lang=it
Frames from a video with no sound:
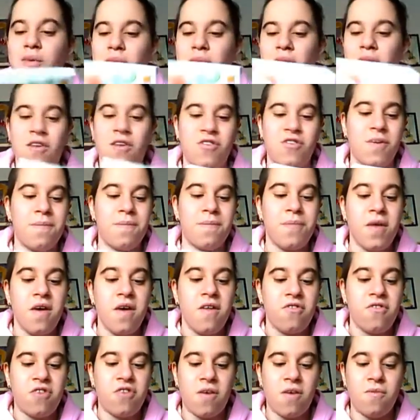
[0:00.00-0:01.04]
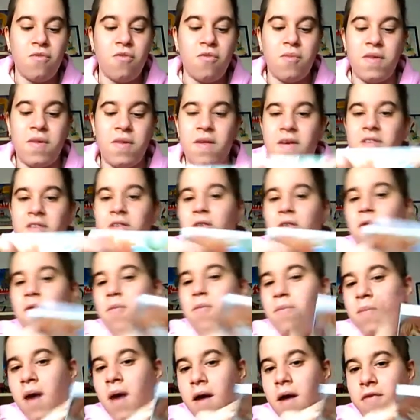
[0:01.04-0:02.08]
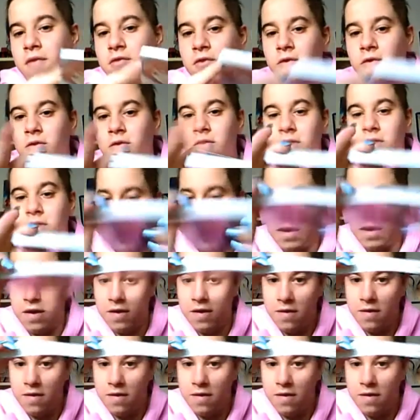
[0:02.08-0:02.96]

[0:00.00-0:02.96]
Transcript: piace cioè un volume deve essere compatto così